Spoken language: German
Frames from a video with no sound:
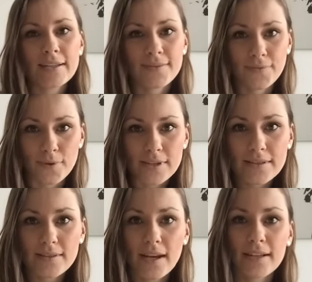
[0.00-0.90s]
Das Force
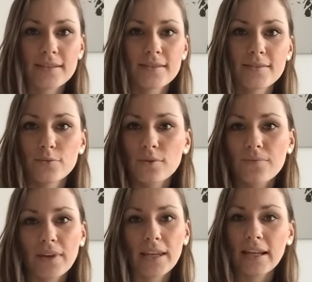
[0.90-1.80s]
hat
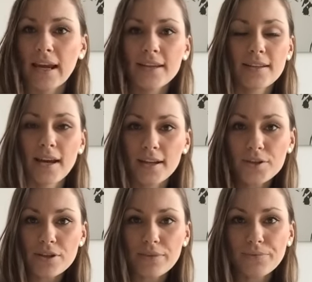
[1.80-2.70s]
ungefähr die gleichen
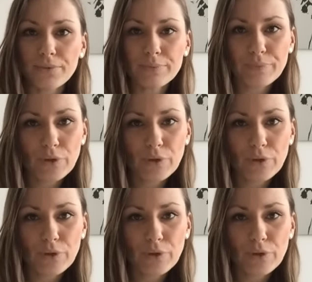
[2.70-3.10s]
Eigenschaften.